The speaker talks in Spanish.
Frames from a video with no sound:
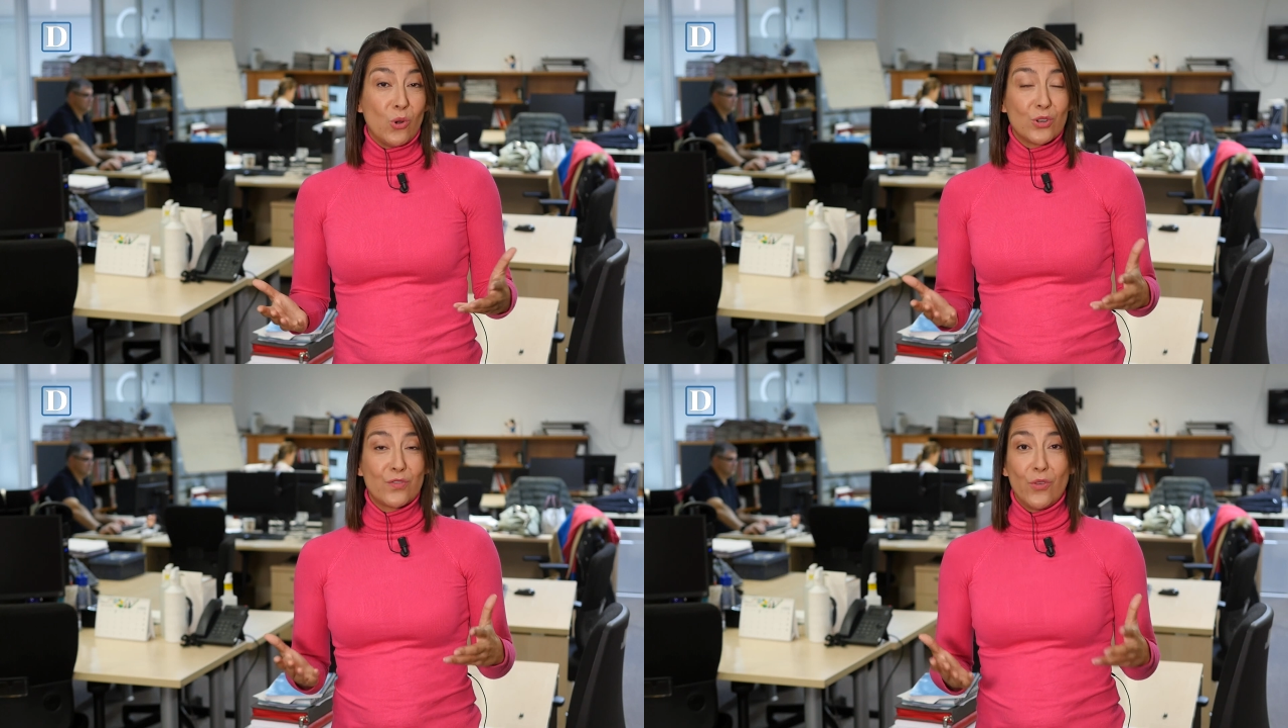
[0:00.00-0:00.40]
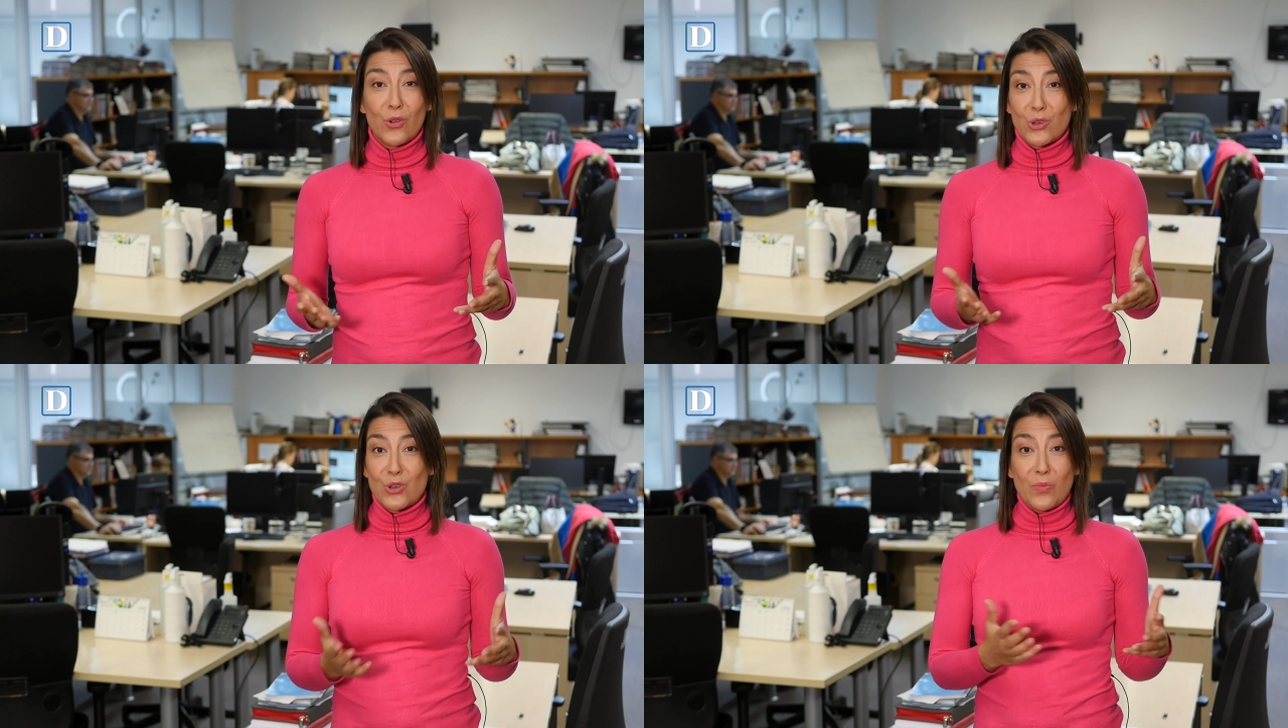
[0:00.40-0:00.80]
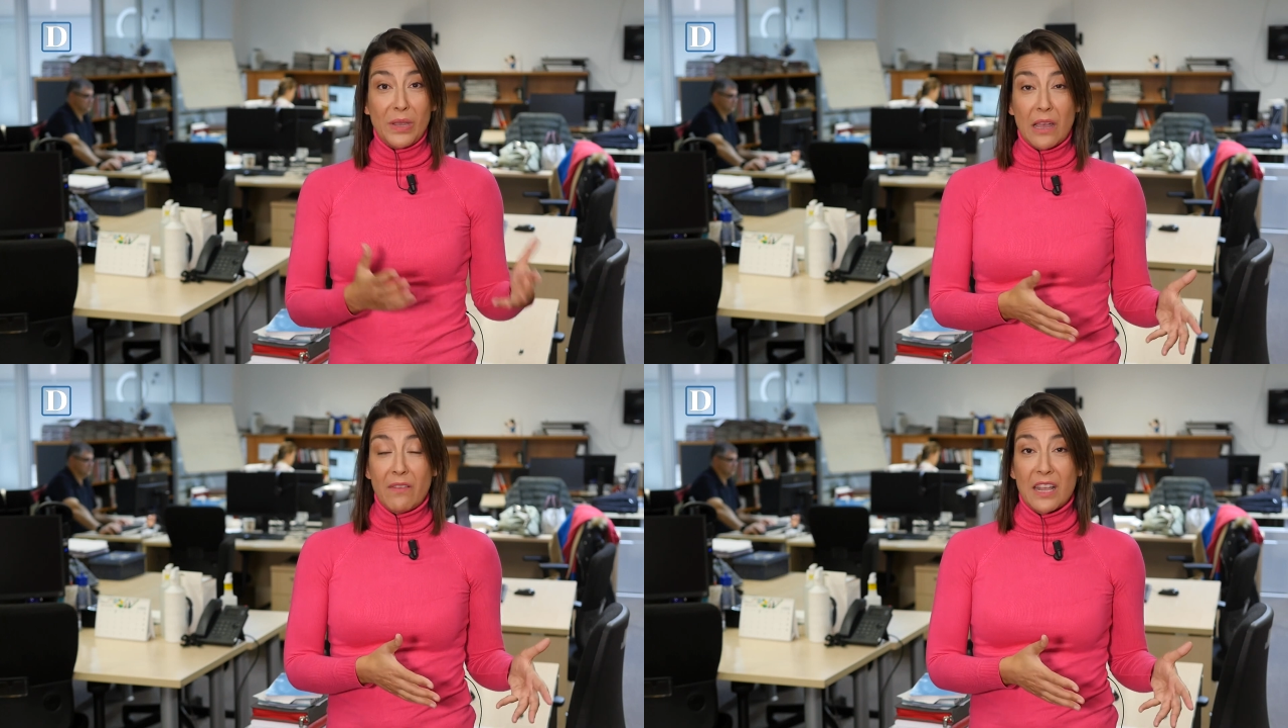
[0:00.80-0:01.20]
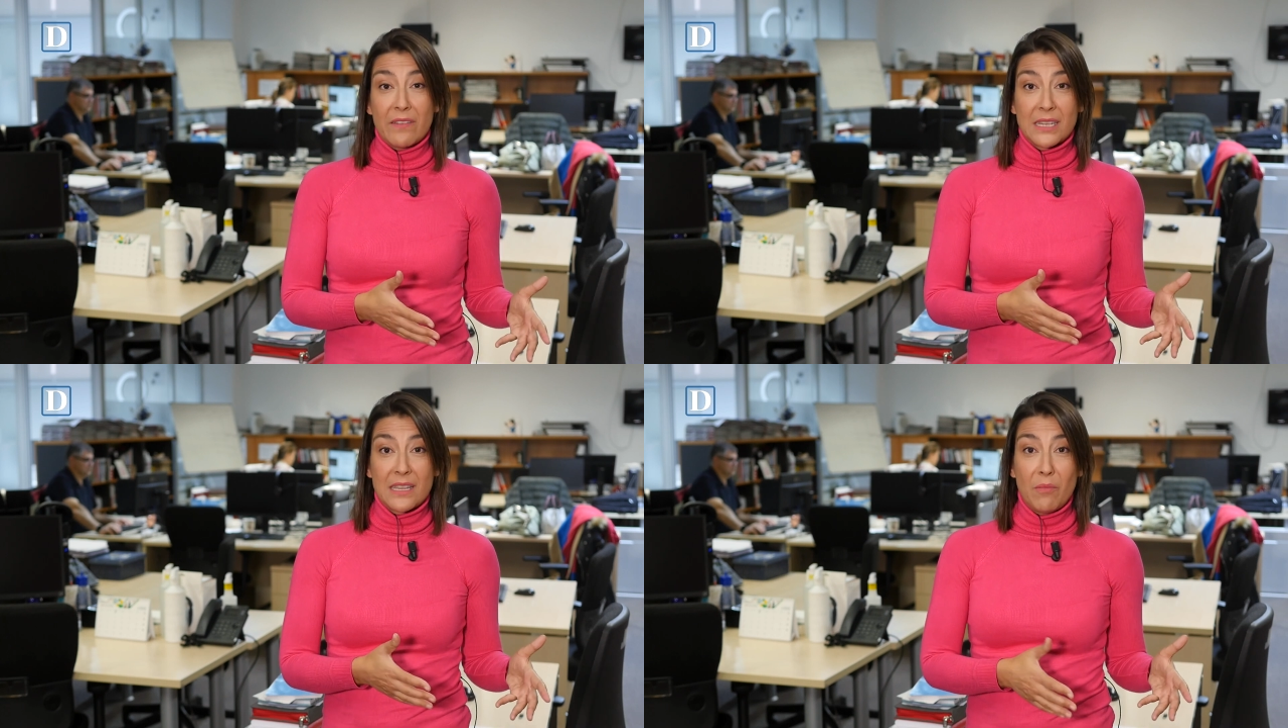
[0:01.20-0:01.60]
Los focos no miraban a
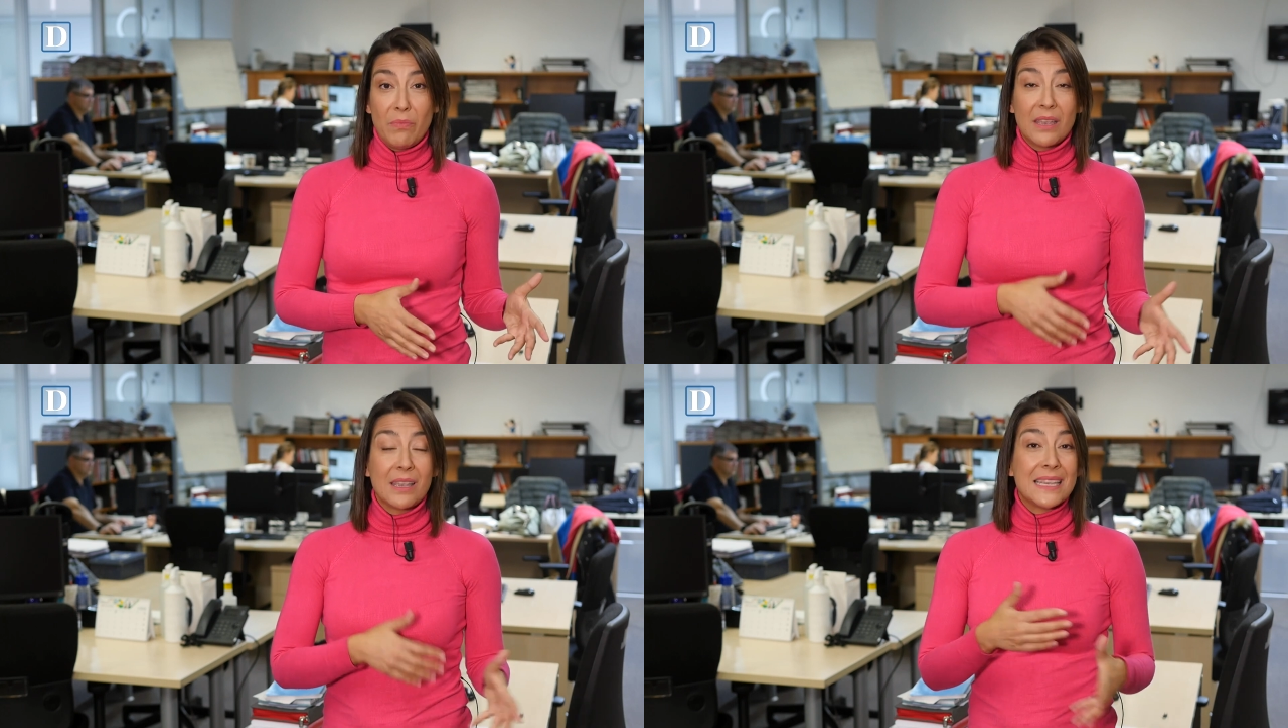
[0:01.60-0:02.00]
Verstappen,